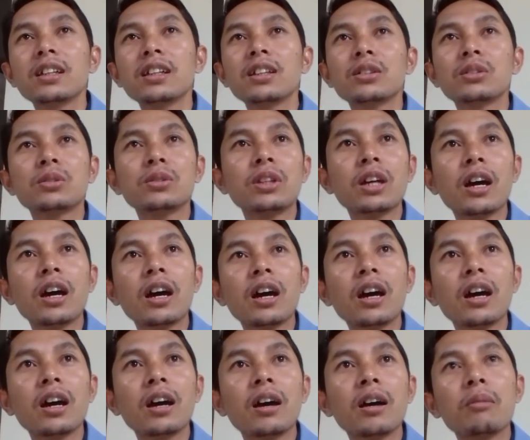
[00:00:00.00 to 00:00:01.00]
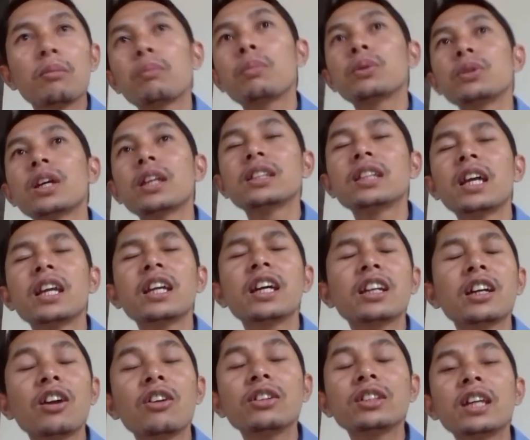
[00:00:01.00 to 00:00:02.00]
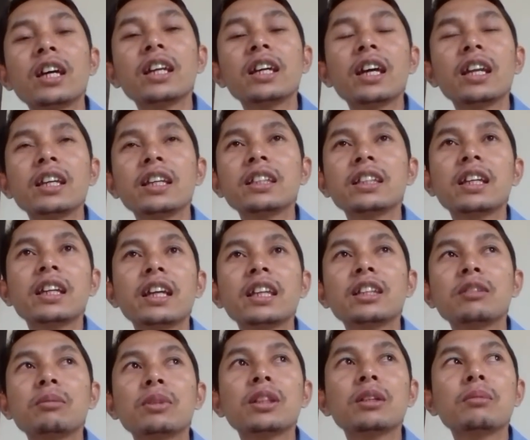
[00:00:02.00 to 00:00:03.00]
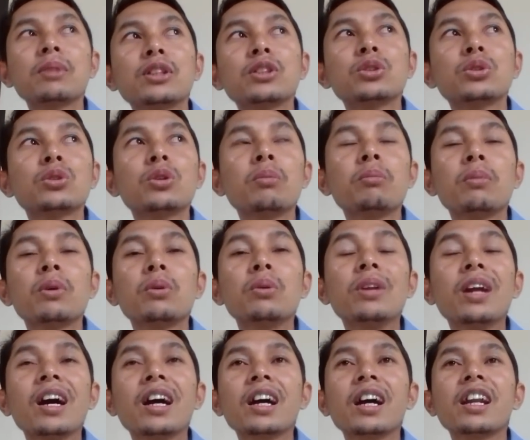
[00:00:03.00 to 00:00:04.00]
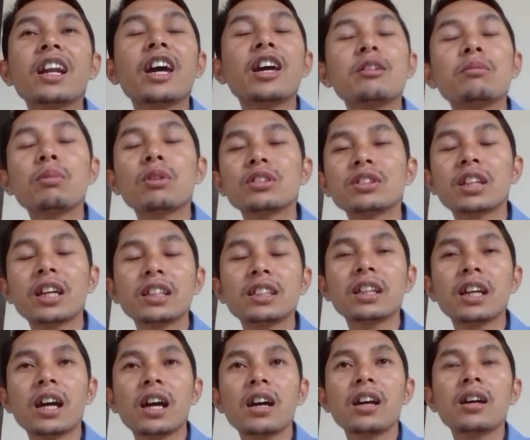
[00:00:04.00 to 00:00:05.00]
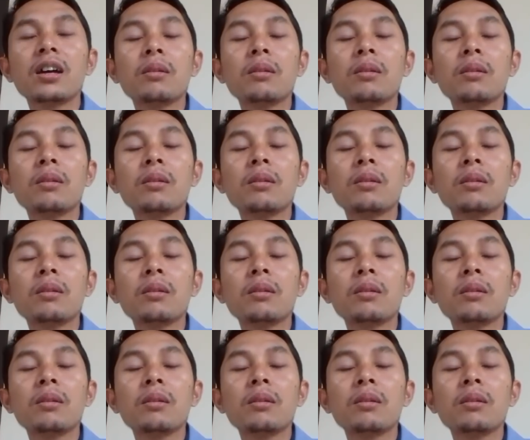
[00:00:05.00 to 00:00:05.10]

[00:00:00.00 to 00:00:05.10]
sudah punya jaringan kalau jaringan internet teman-teman cukup menggunakan handphone saja